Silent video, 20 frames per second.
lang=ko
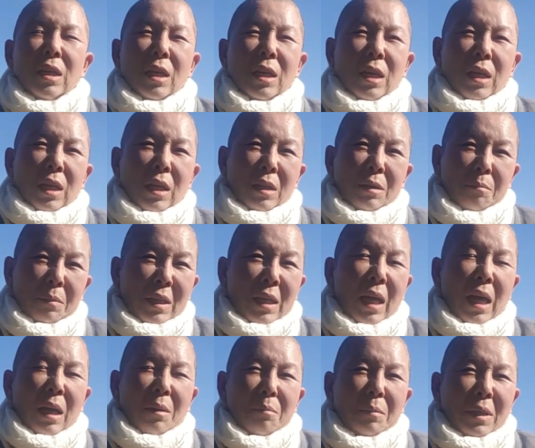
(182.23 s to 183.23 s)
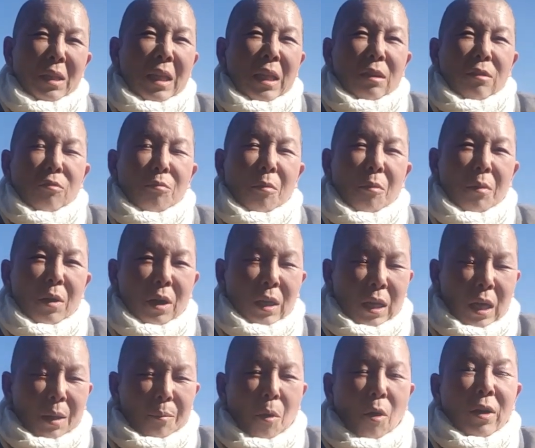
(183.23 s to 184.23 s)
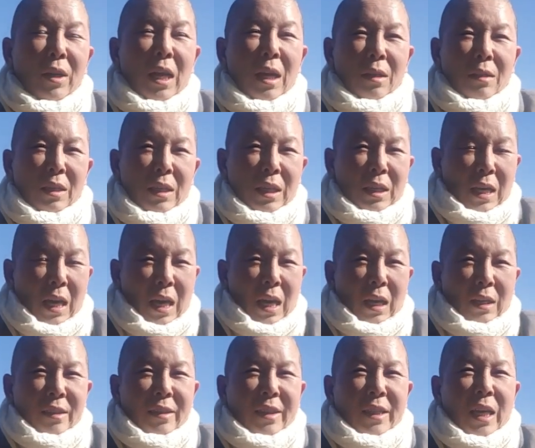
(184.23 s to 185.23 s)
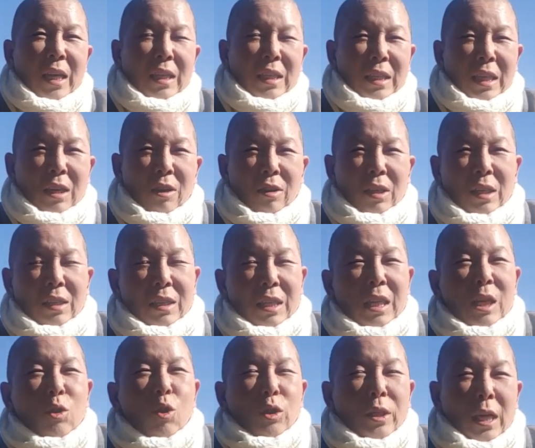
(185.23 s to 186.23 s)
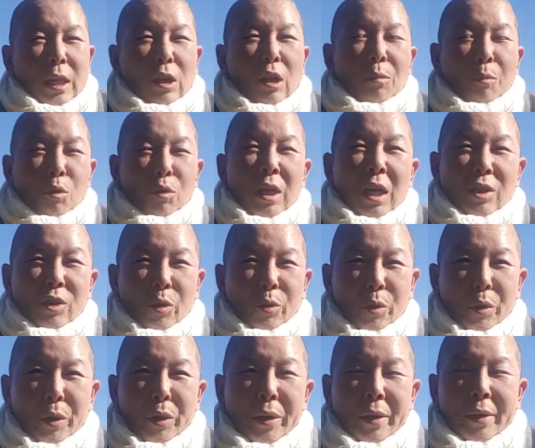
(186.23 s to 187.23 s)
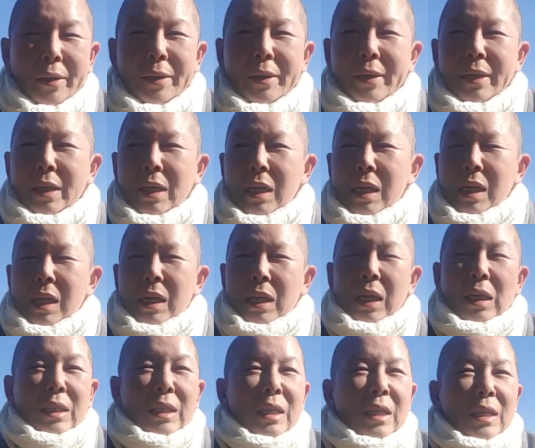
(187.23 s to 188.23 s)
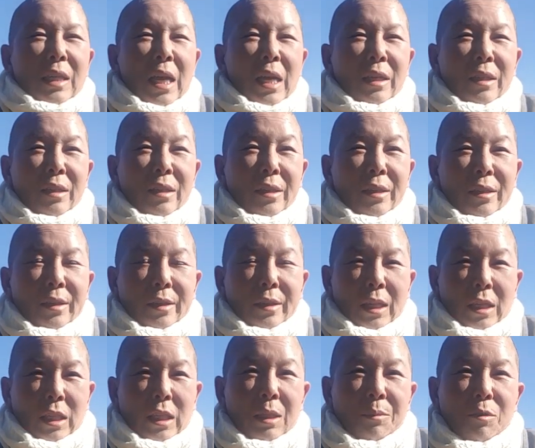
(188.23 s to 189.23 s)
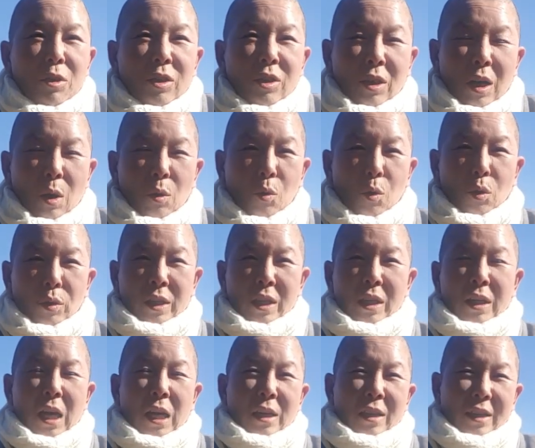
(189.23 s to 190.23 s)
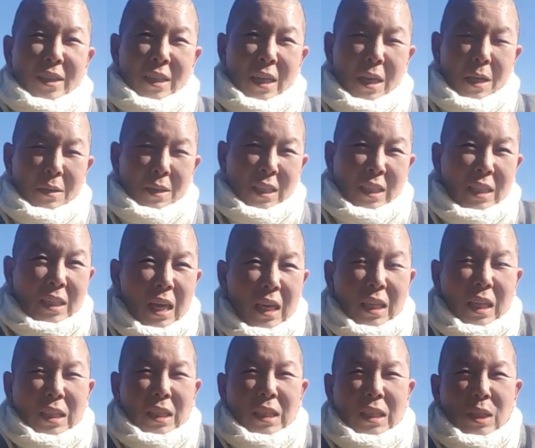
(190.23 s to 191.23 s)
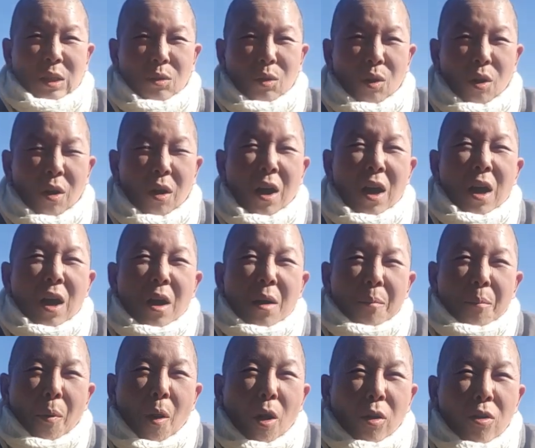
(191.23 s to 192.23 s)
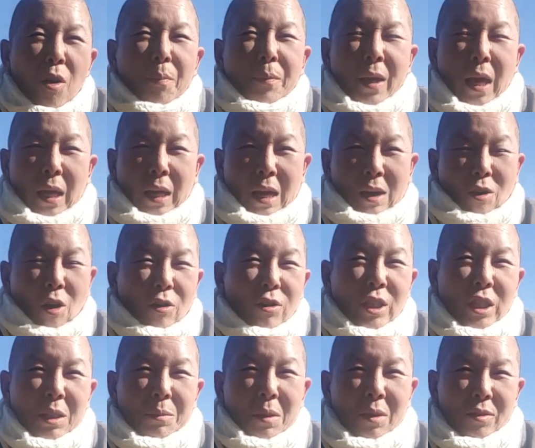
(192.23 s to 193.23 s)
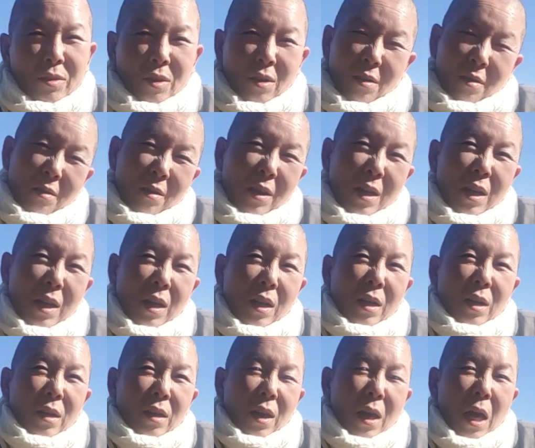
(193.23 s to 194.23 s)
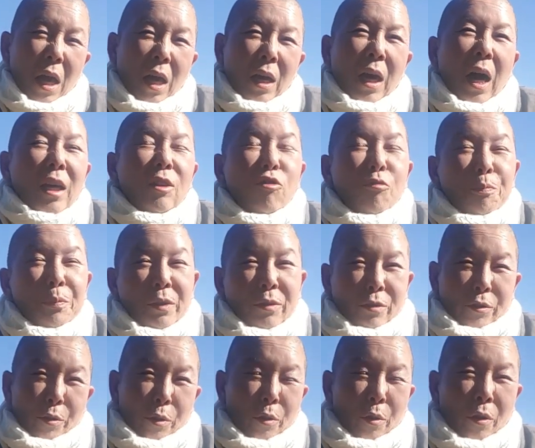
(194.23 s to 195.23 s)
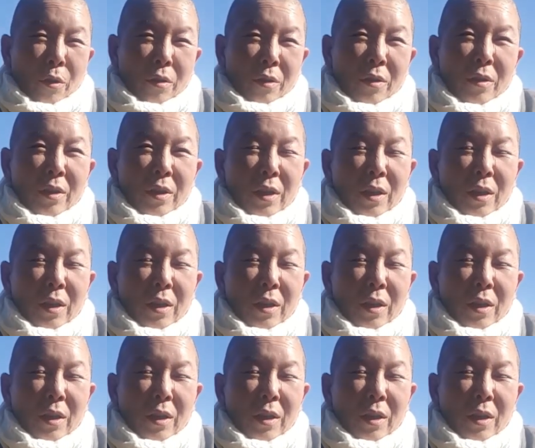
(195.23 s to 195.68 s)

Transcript: 이 위에 밑, 이게 머리 이게 그때 이제 여기 일도 제대로 못 하셨고요. 그 들깨를 그때 심으셔갖고 들깨를 이제 지게에다 치시고 무겁게 이렇게 걸으시면서 뱅가 눈빛으로